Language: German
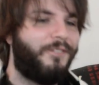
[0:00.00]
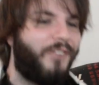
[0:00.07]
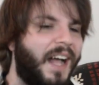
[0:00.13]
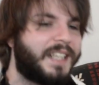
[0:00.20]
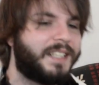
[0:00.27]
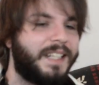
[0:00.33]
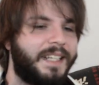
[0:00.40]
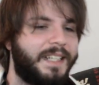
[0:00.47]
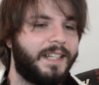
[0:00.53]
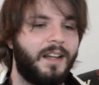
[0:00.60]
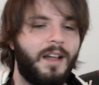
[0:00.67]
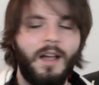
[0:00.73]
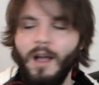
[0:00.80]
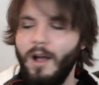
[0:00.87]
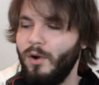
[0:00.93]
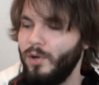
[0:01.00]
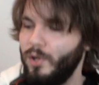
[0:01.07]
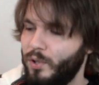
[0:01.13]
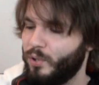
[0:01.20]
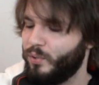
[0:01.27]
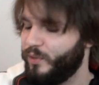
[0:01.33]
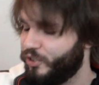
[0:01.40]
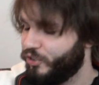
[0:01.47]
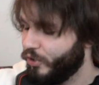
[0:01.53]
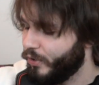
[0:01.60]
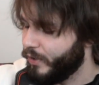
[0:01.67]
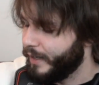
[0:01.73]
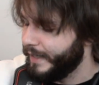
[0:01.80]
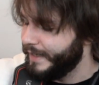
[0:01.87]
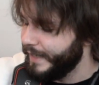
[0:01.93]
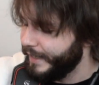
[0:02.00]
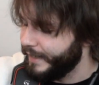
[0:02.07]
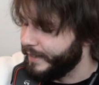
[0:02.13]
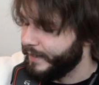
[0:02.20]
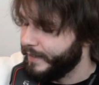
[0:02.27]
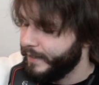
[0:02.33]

Fuck, ey. Huh, wie schön. Geil.